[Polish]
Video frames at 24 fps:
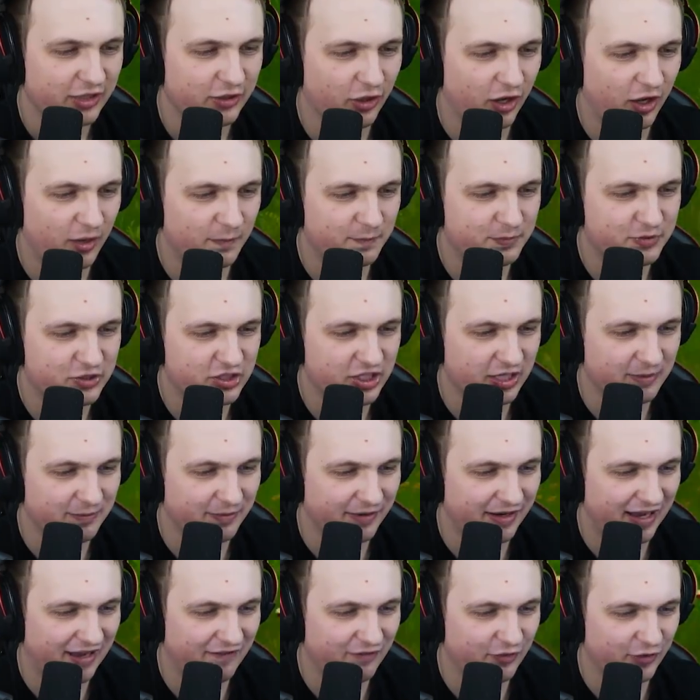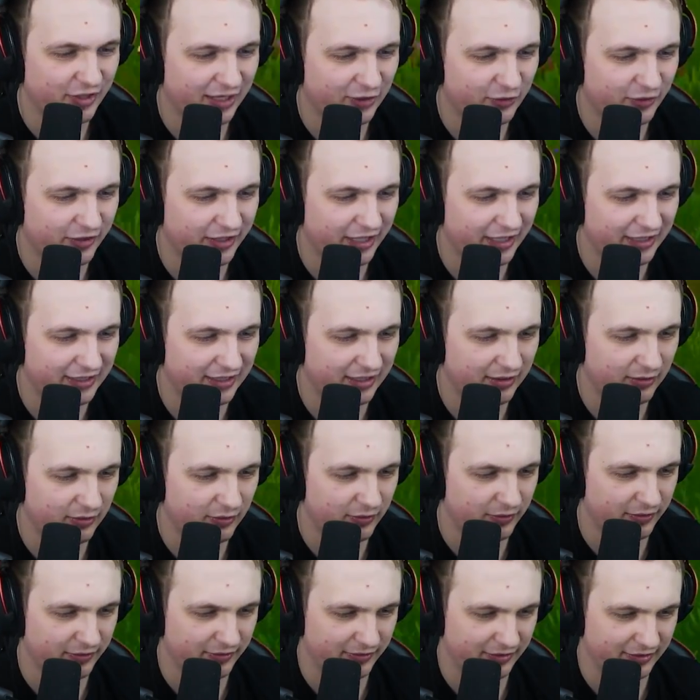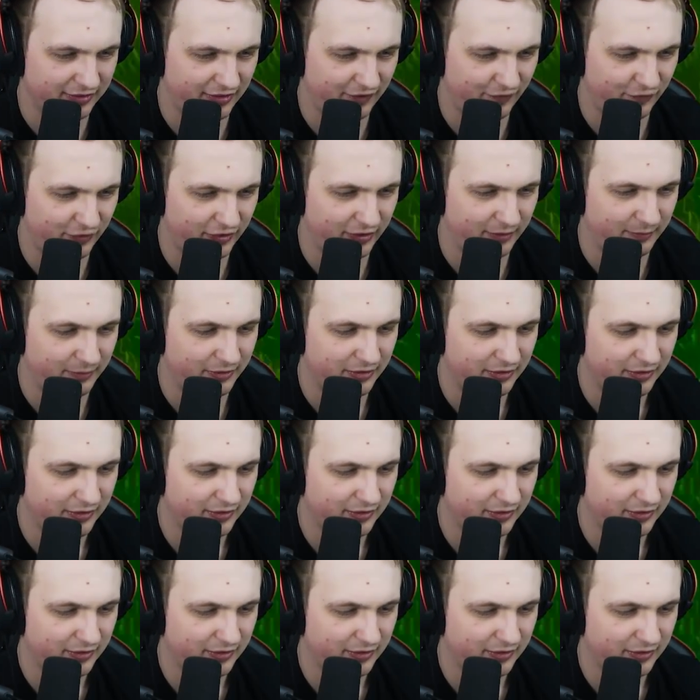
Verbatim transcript: Dobrze, brawo, jako jeden... O, nie trafiłem.